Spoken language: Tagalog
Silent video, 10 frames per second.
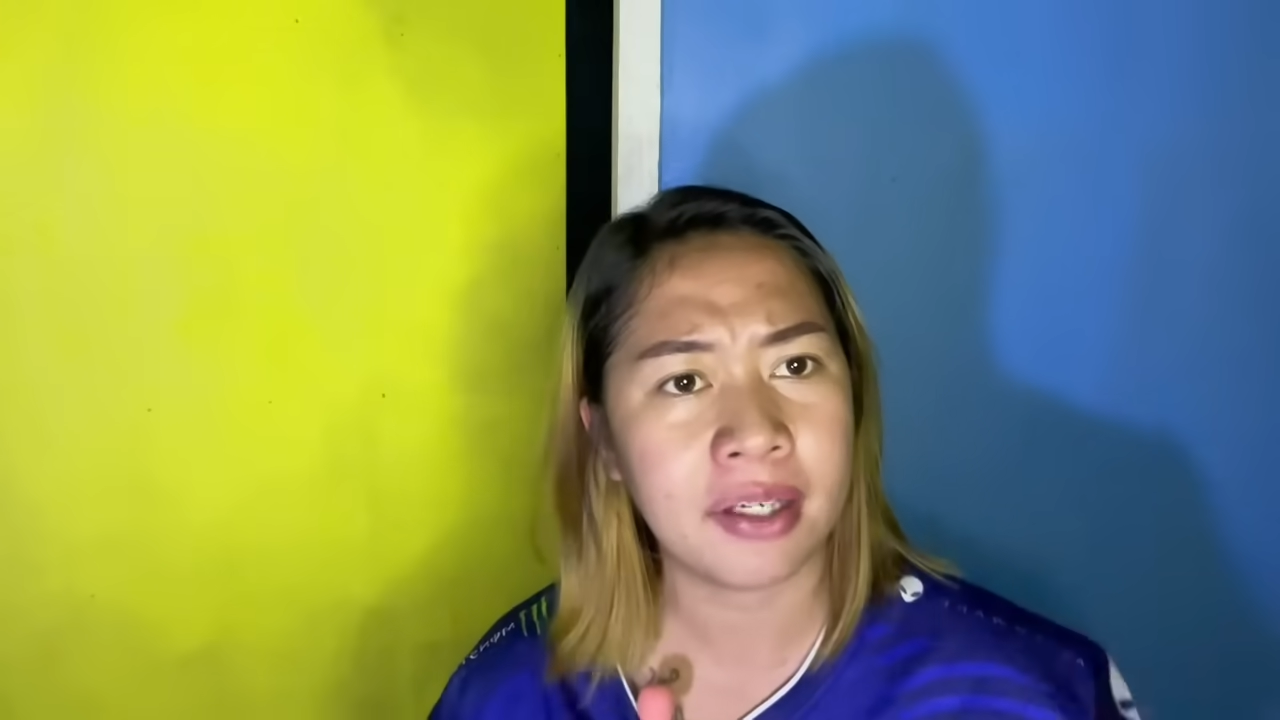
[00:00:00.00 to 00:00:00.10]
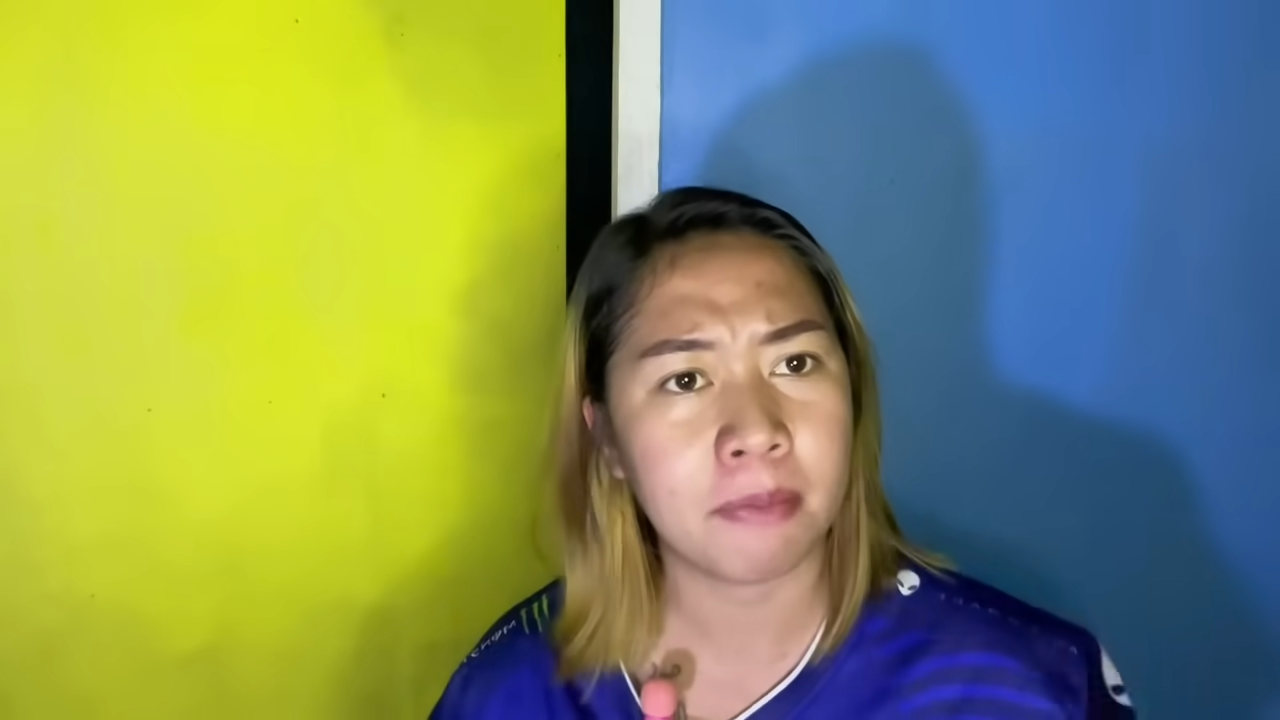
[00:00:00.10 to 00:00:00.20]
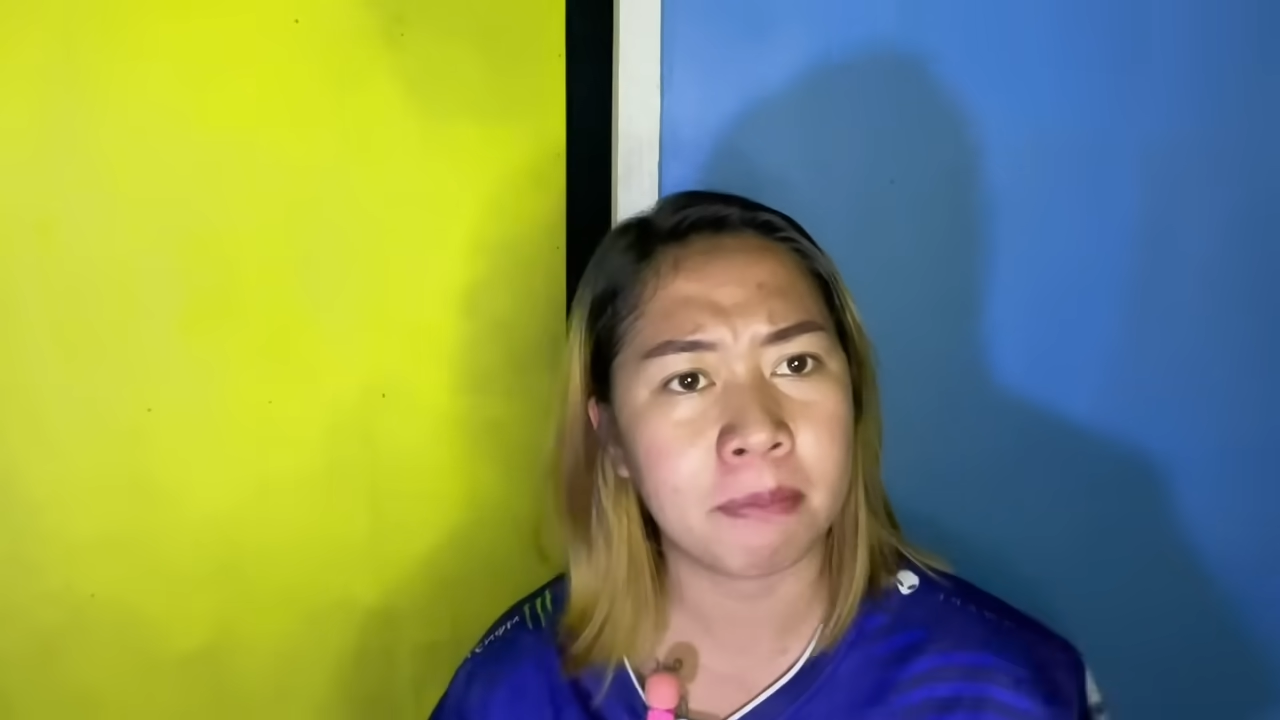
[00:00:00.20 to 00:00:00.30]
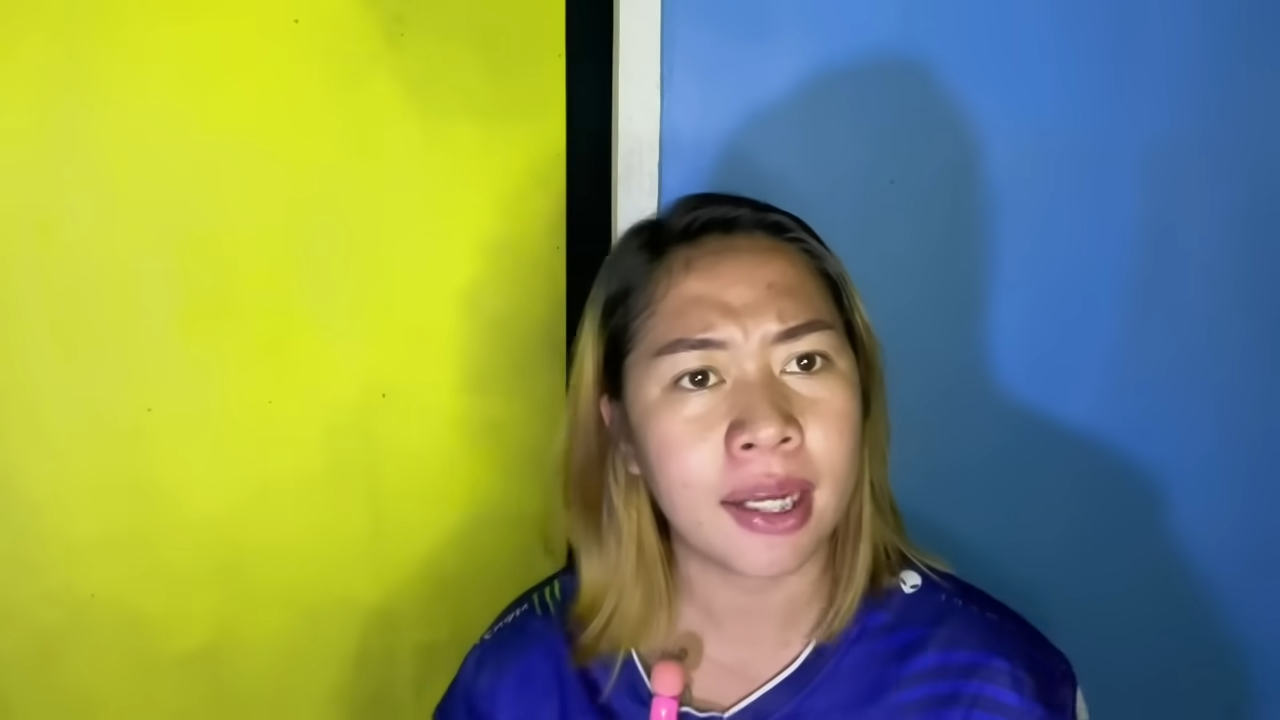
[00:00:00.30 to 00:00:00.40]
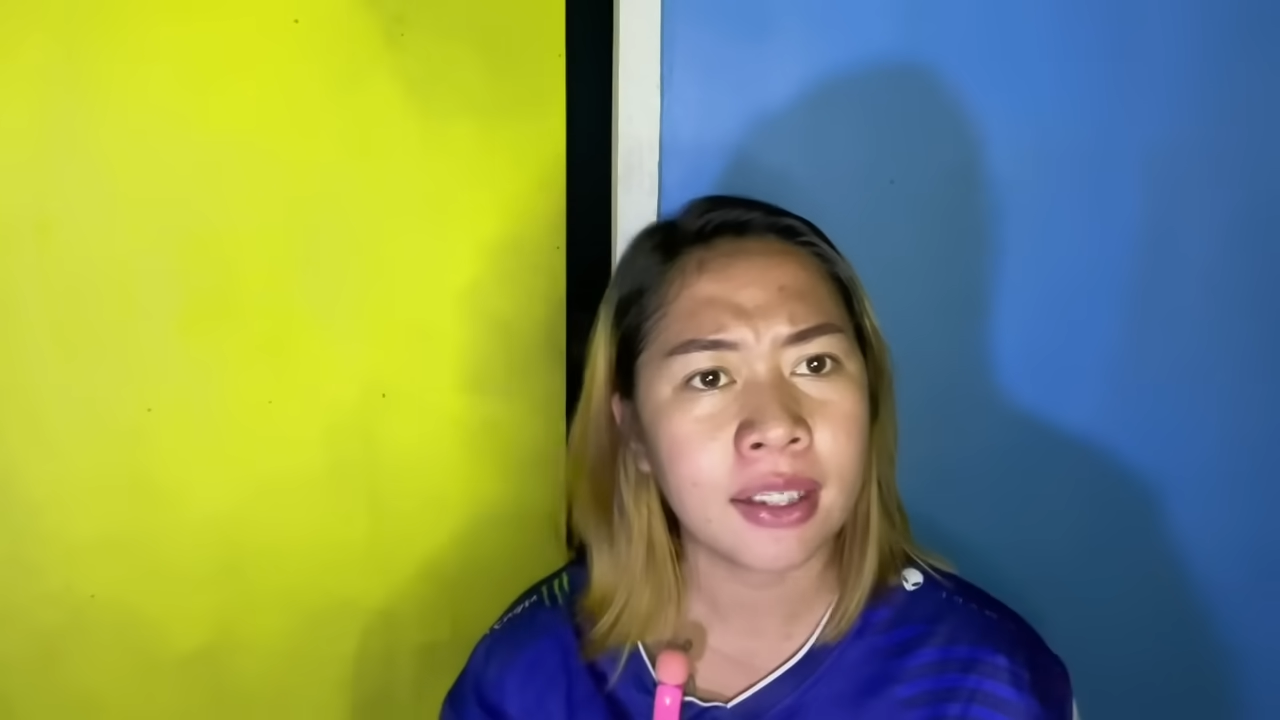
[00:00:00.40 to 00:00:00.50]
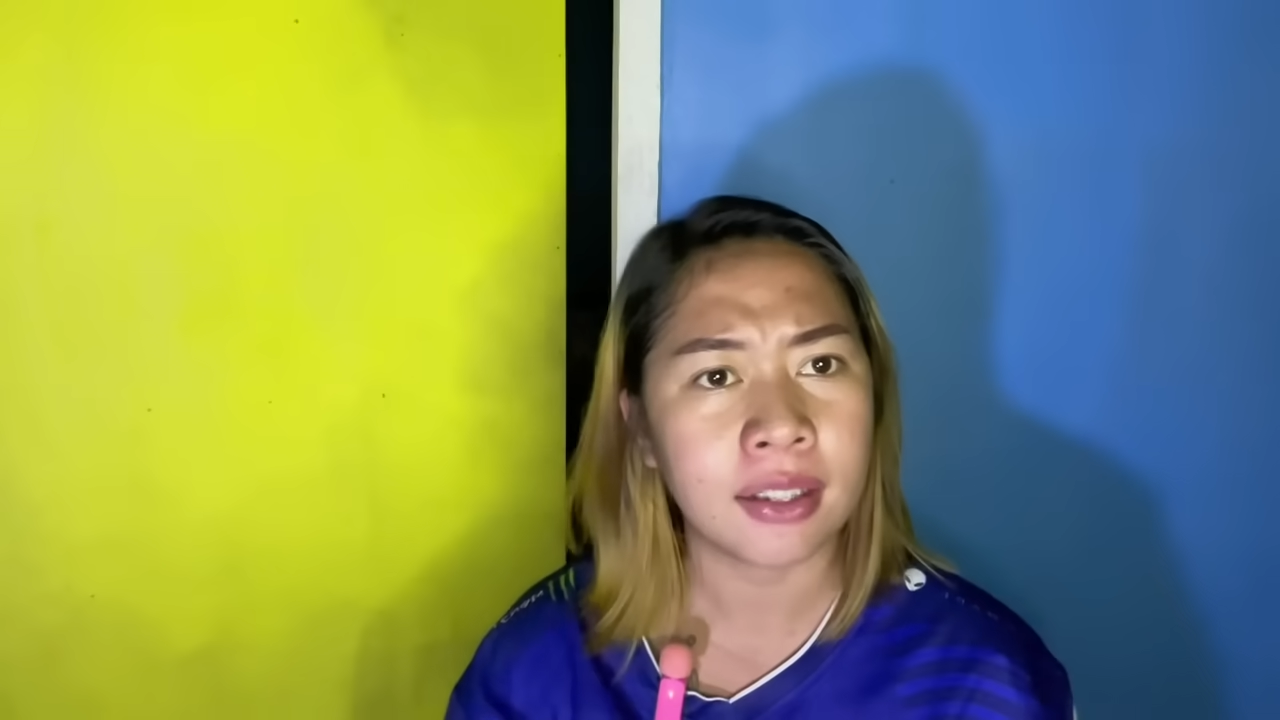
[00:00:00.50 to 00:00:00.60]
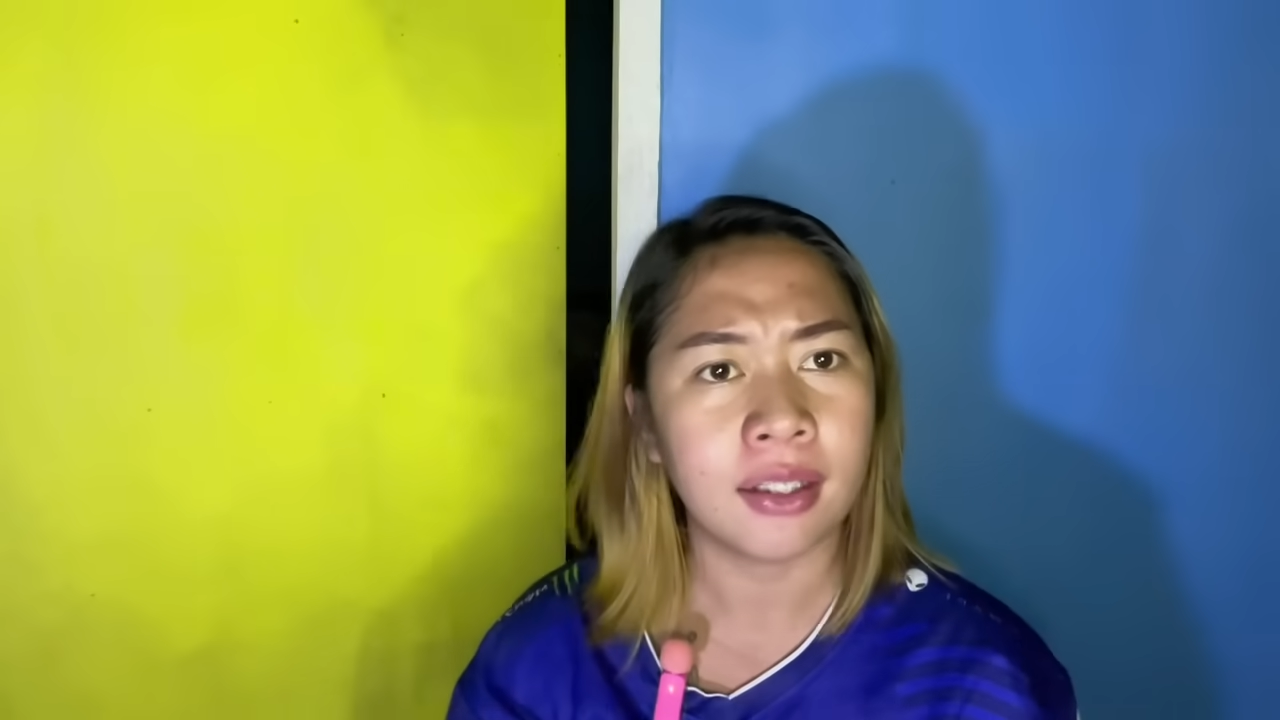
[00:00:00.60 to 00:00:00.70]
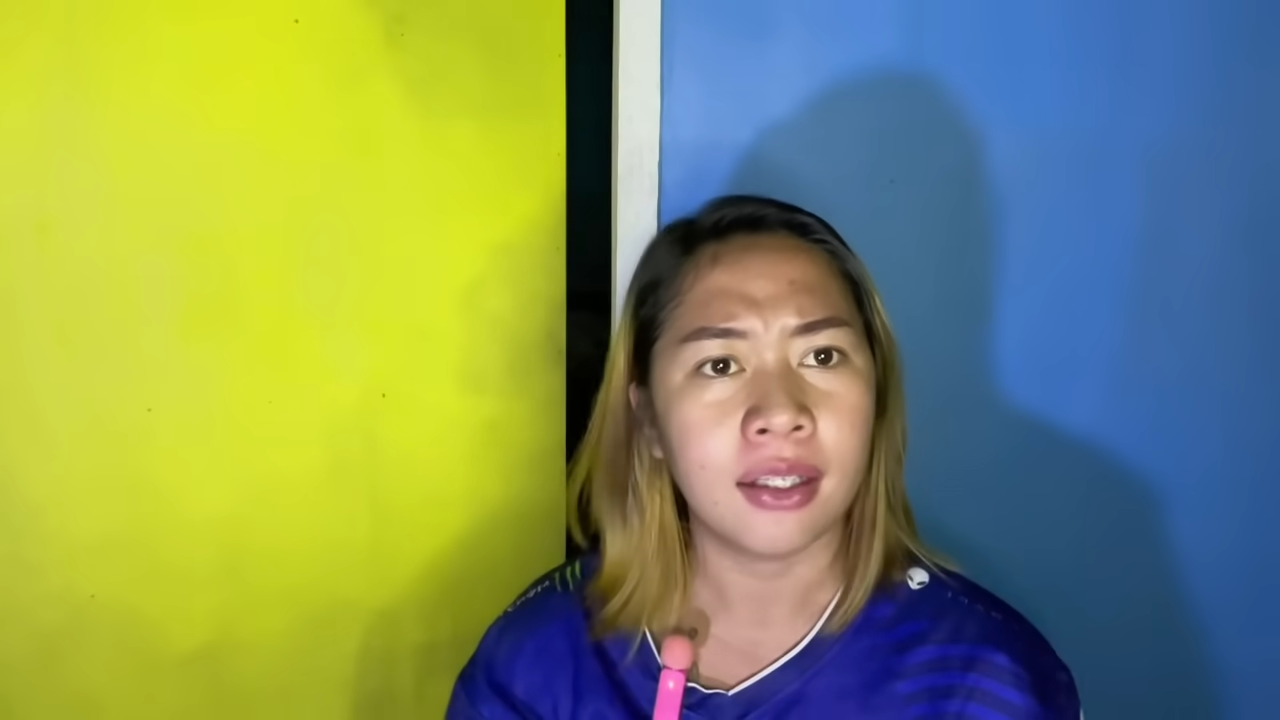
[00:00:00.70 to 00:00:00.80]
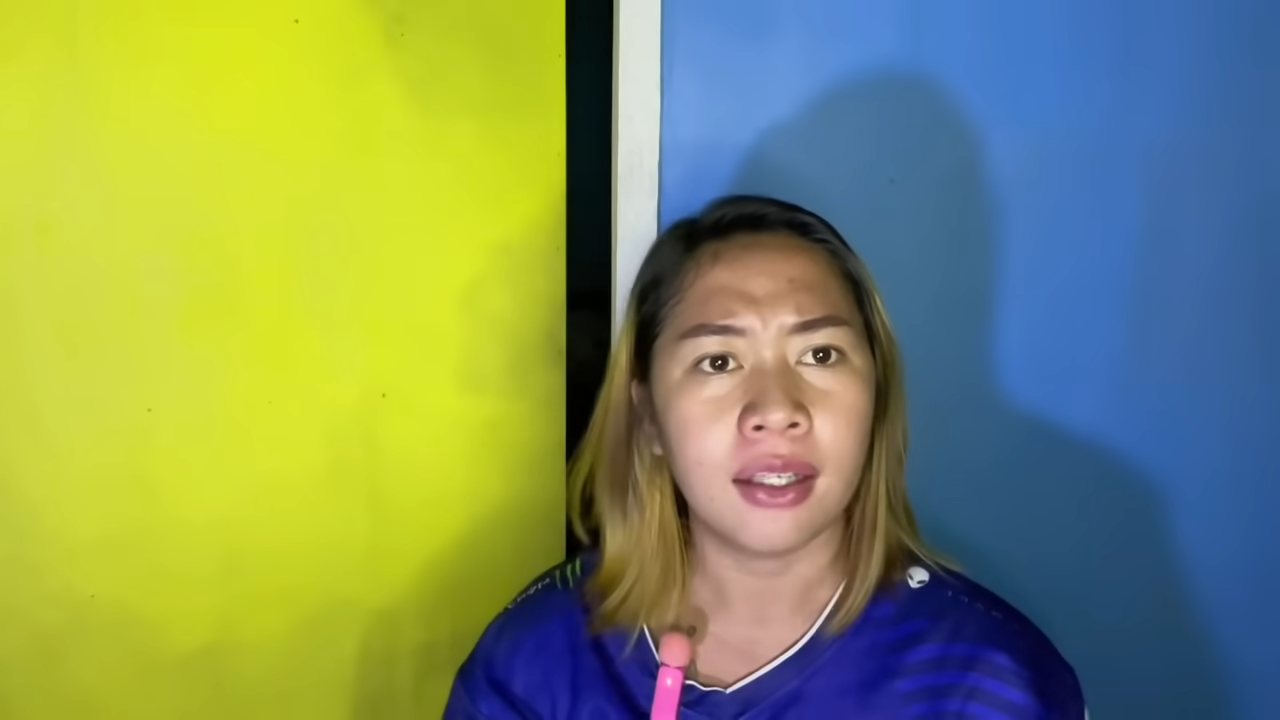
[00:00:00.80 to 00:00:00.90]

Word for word: naman.